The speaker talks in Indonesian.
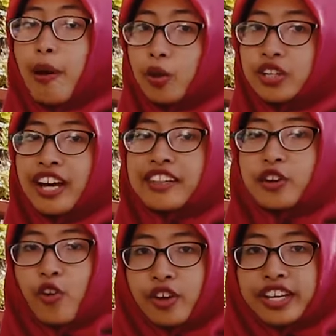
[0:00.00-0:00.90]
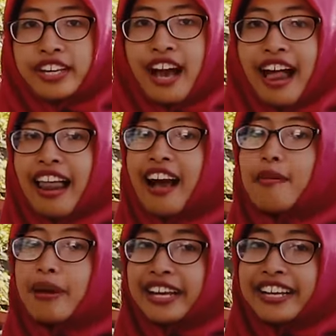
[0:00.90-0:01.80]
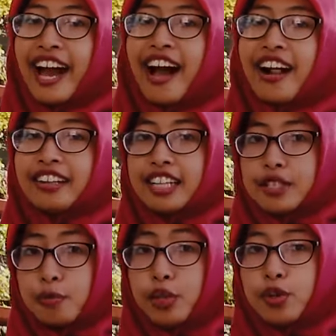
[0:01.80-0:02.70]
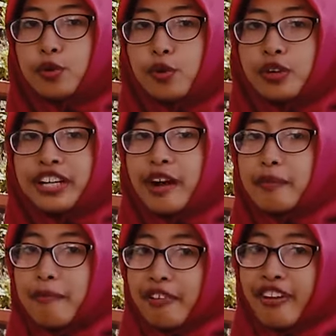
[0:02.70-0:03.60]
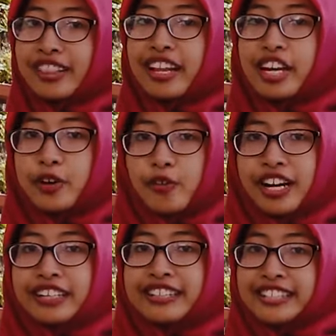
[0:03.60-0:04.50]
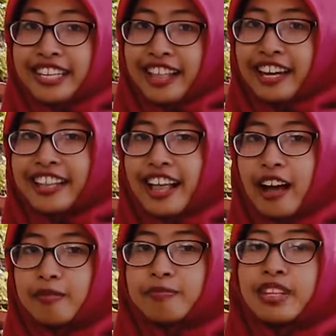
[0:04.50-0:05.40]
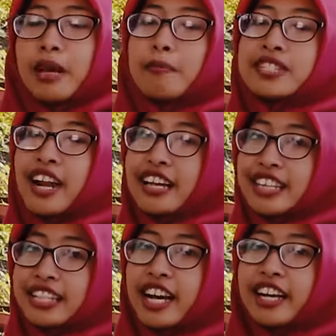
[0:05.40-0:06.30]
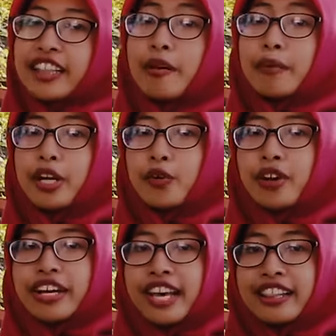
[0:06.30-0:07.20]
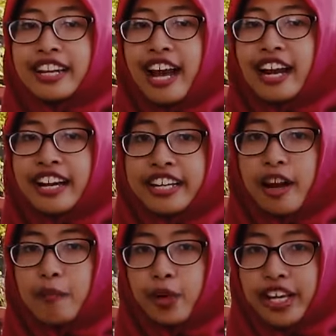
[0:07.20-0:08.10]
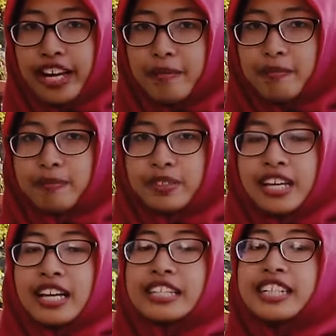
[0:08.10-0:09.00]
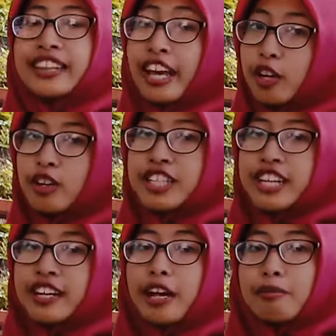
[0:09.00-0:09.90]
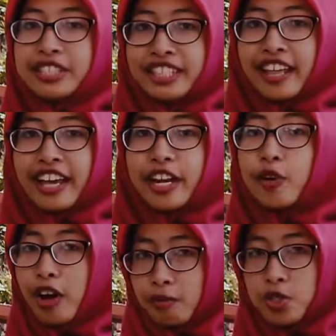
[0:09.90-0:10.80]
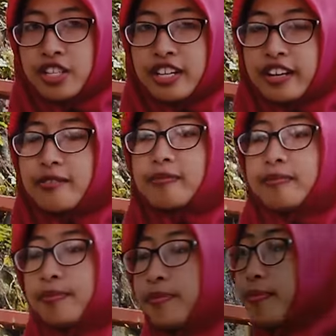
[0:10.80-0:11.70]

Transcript: yang berbalut dengan teknologi. Alhasilnya, hal tersebut didukung dengan pemanfaatan lingkungan sekitar kita. Misalkan saja kita meniru kegiatan yang ada di kampung iklim. Cintai Indonesia dengan mencintai lingkungan sendiri.